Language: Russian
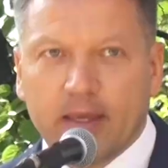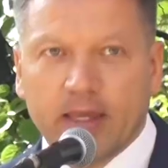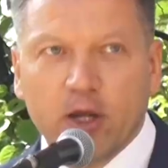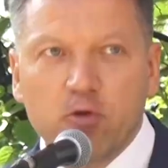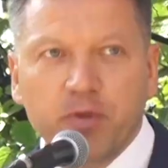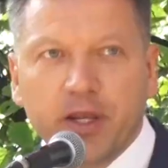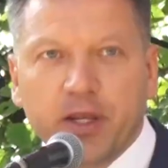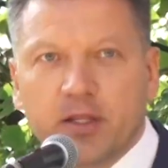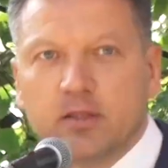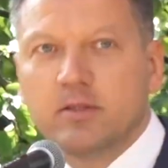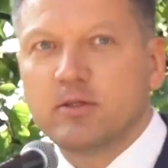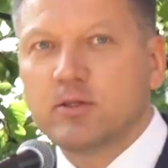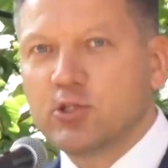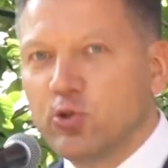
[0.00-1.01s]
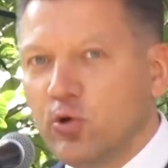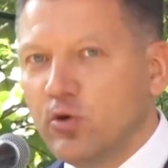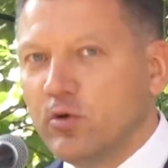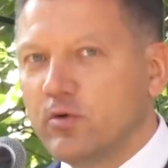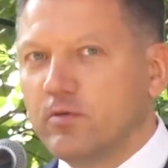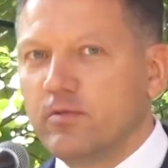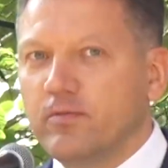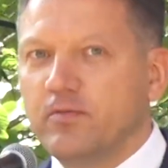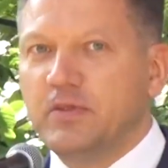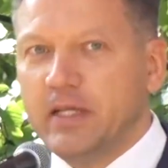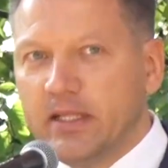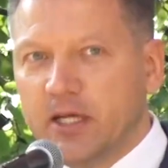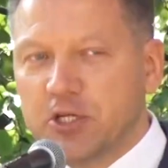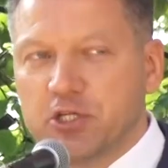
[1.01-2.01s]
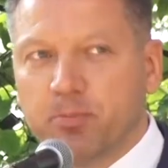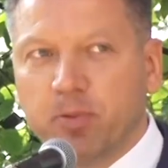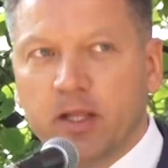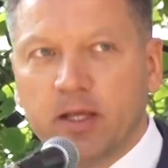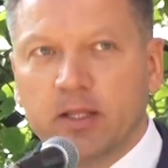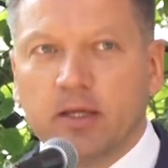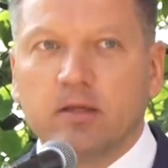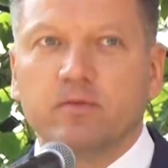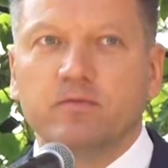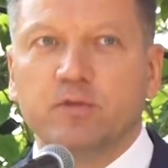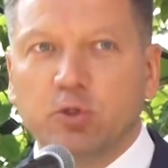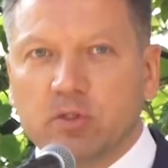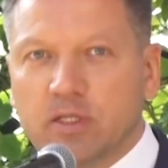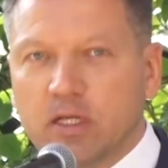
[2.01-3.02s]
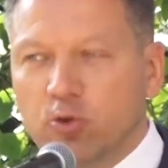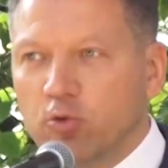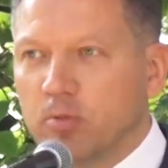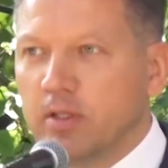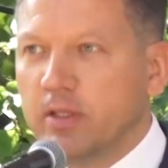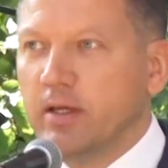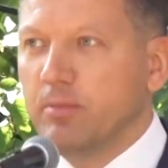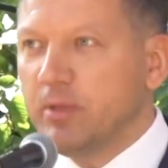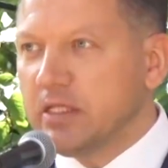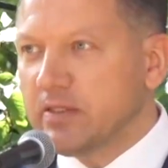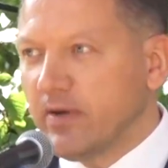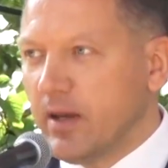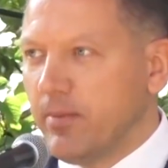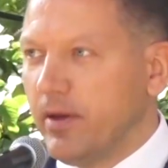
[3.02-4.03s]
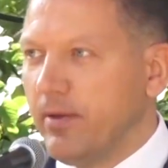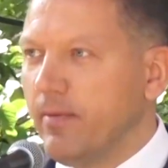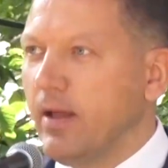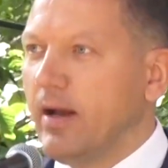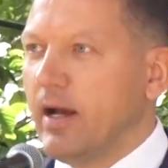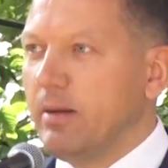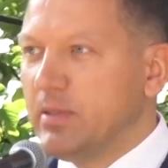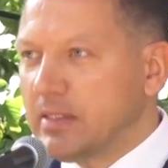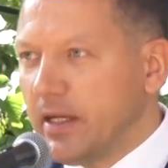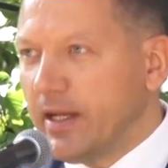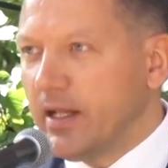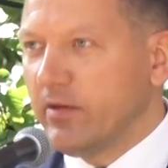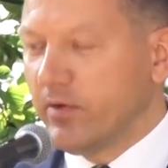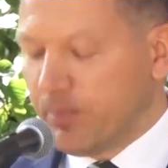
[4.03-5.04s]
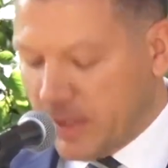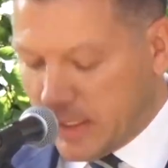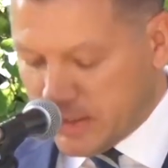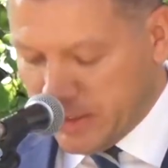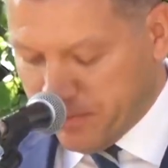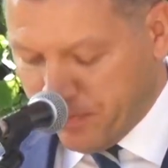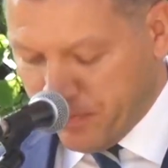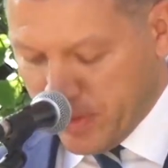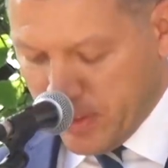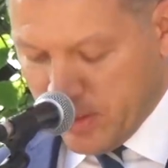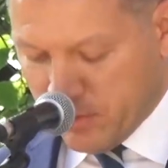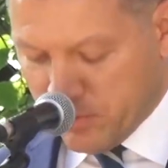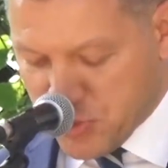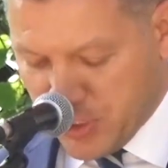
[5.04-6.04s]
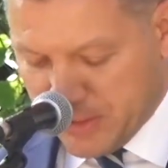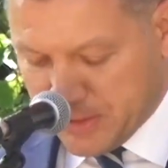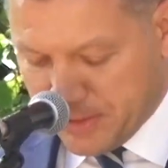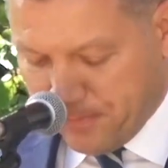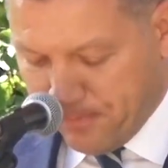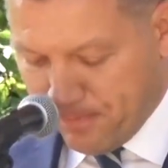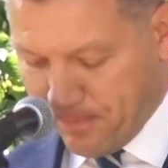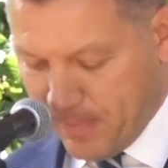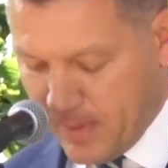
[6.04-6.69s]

Я уверен, что все наши планы, все задуманное мы с вами обязательно воплотим в жизнь.